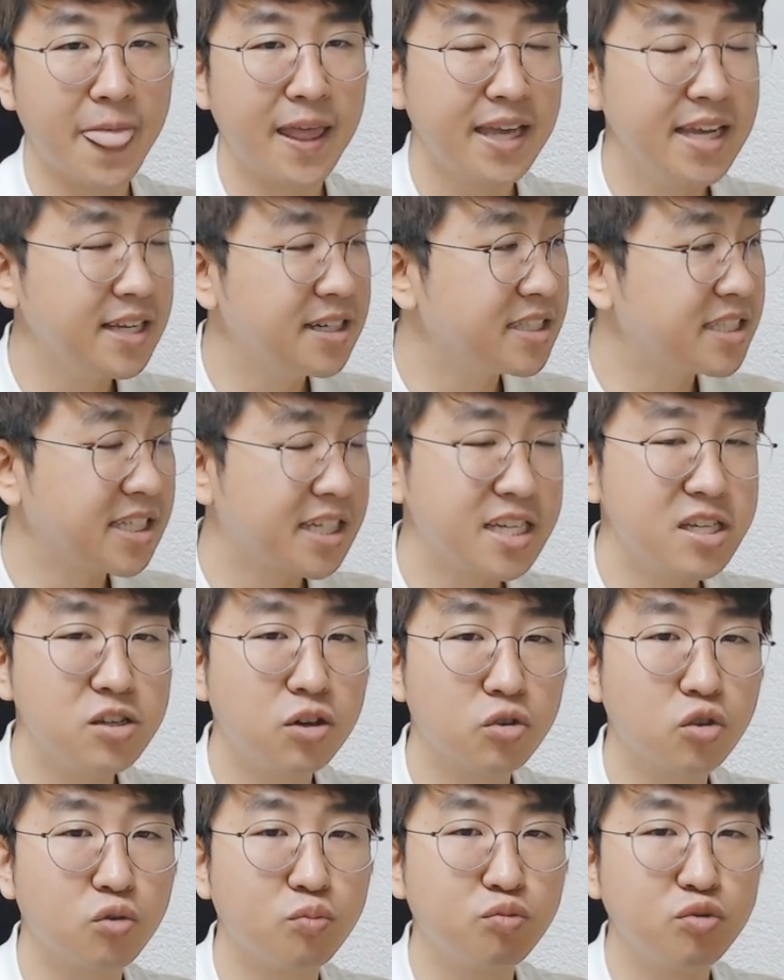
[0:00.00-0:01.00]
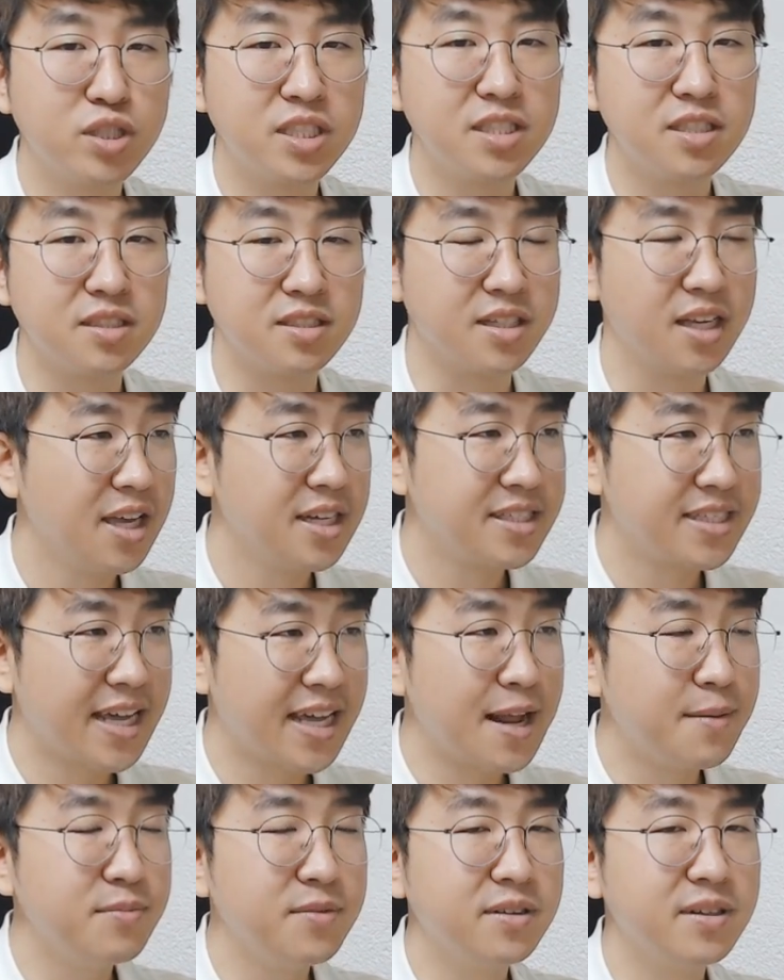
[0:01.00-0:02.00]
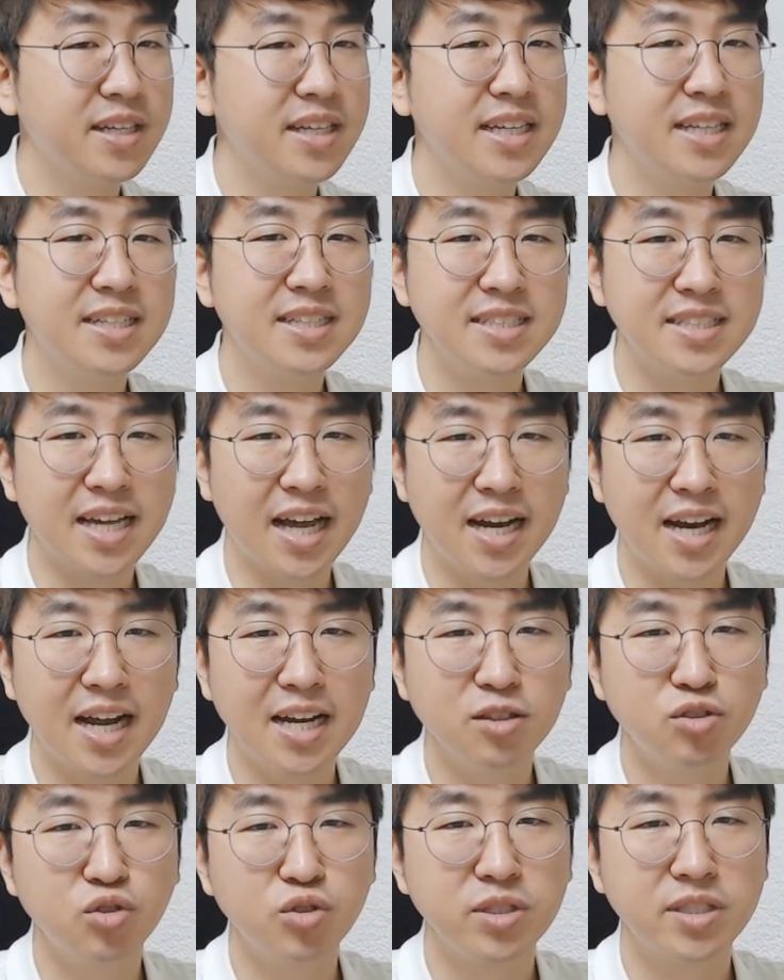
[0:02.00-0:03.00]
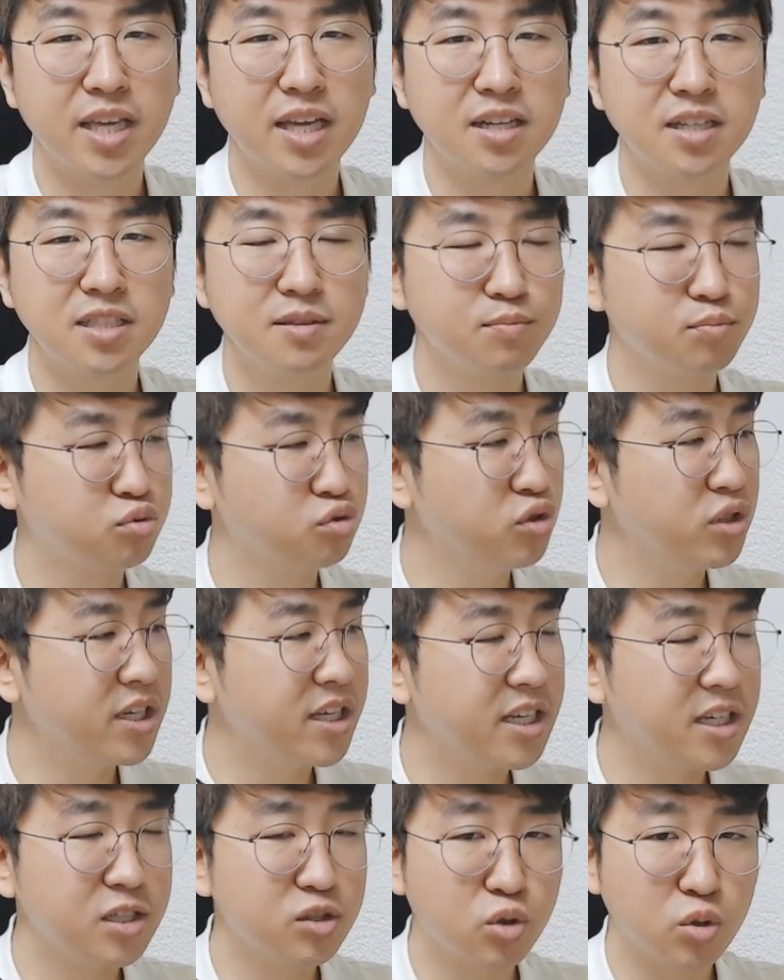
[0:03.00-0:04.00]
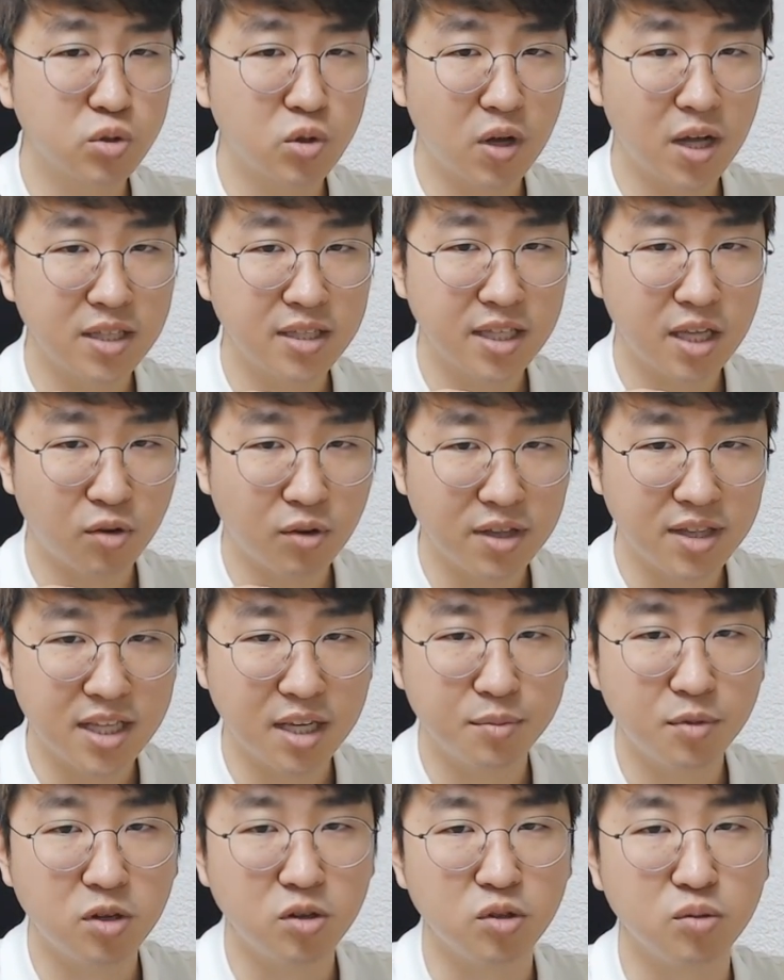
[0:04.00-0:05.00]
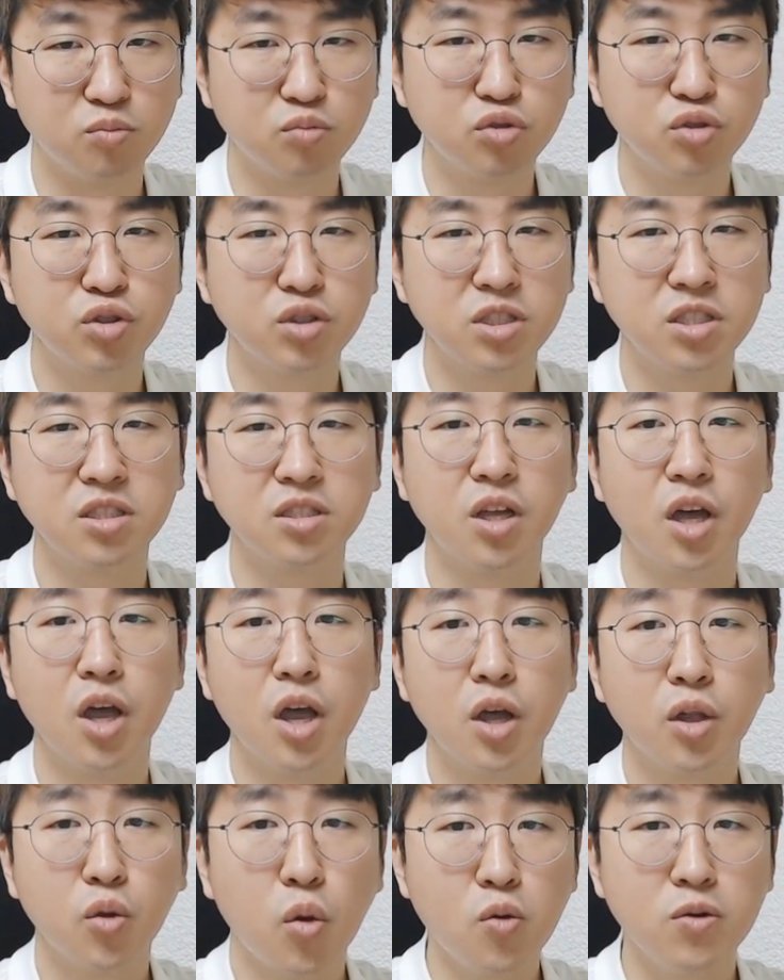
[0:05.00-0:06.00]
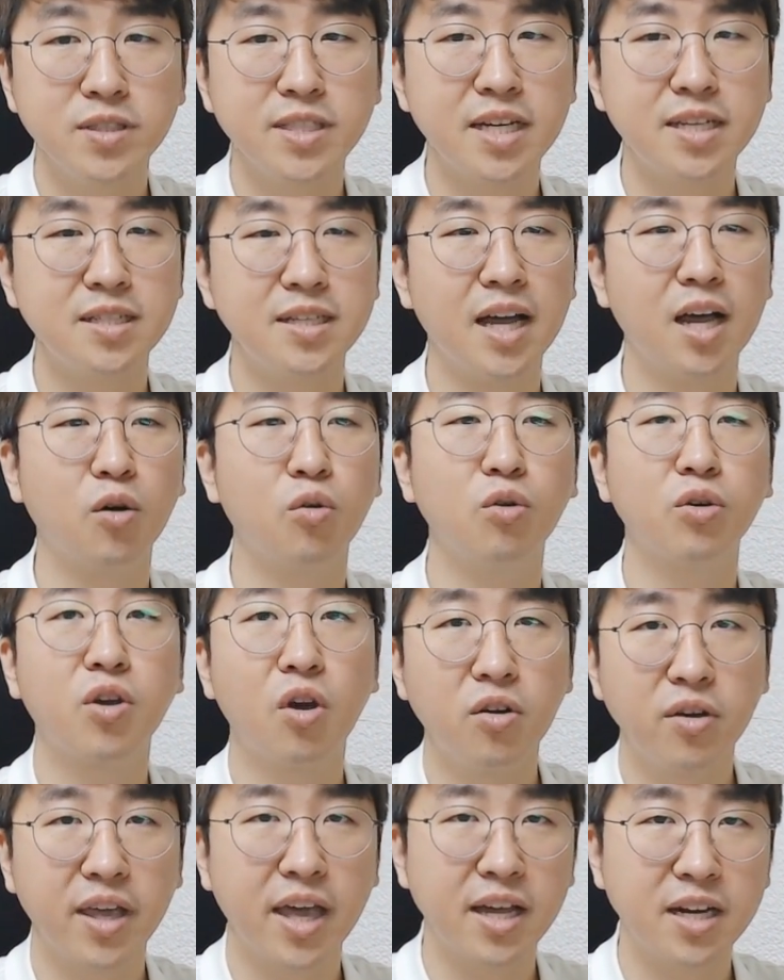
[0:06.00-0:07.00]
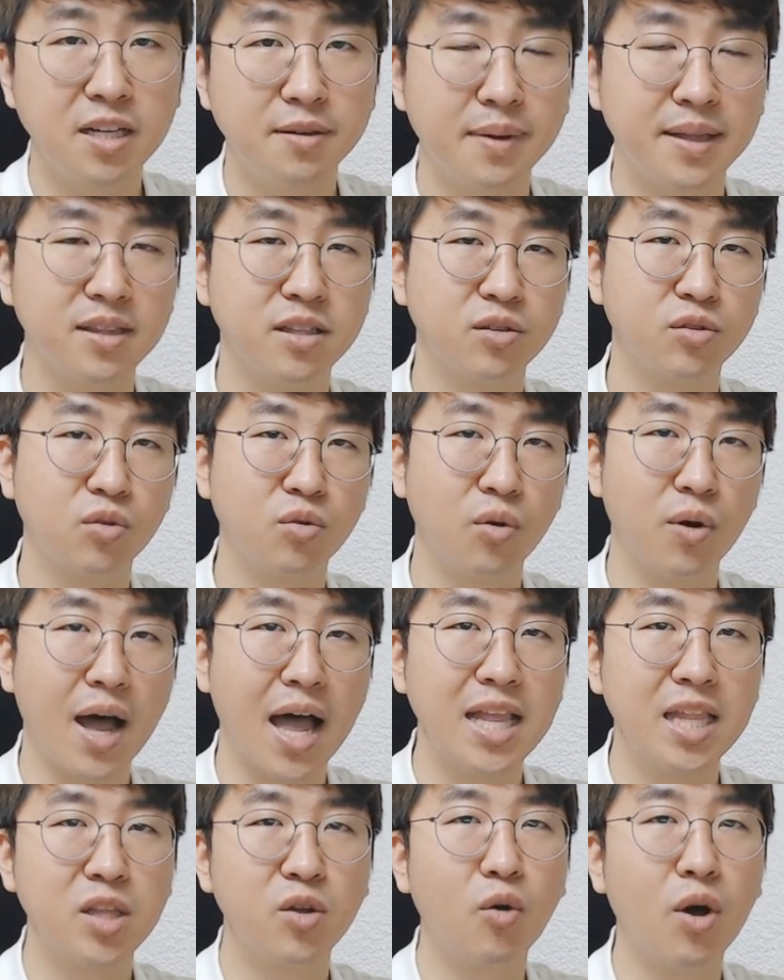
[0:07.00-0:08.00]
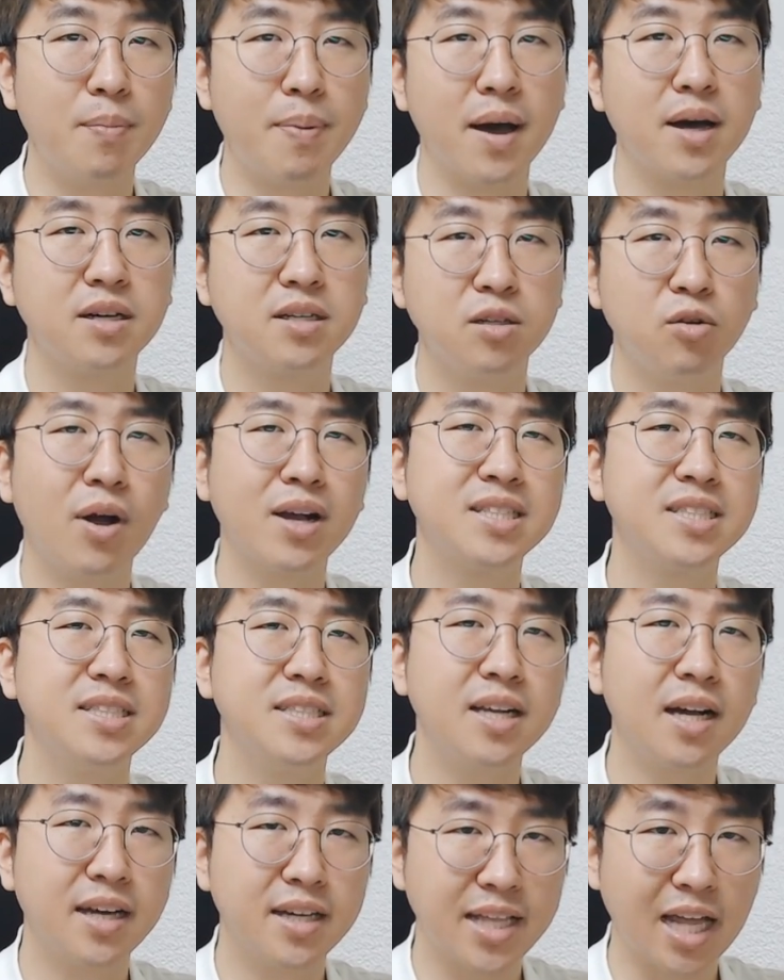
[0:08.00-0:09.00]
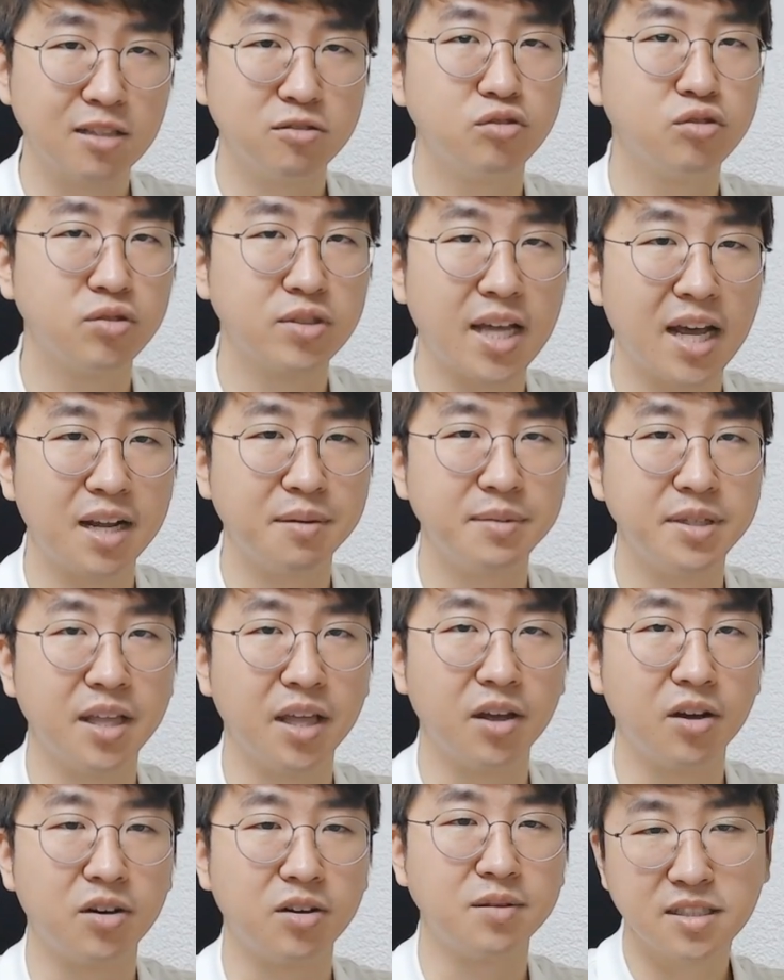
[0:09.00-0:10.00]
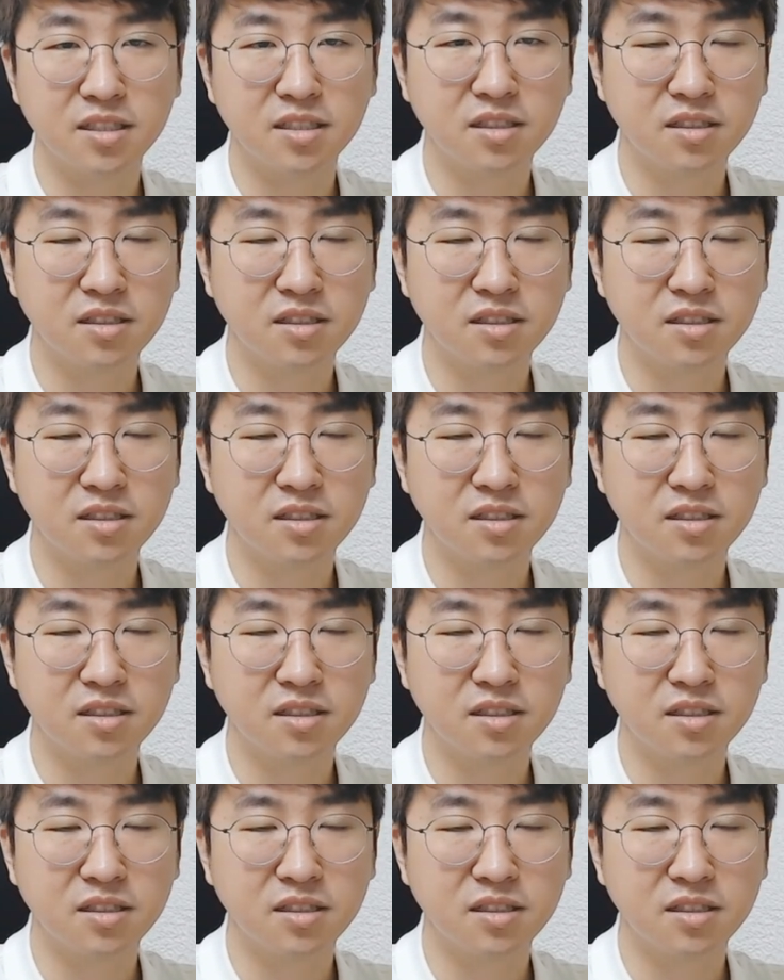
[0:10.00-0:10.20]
일을 시키는 것도 무지는 사람들이 일을 잘 할 수 있게끔 분위기를 조성한다고 한다면 무술은 통제를 하고 경계를 만들고 안과 밖을 확실하게 나누는 사람이 돼요.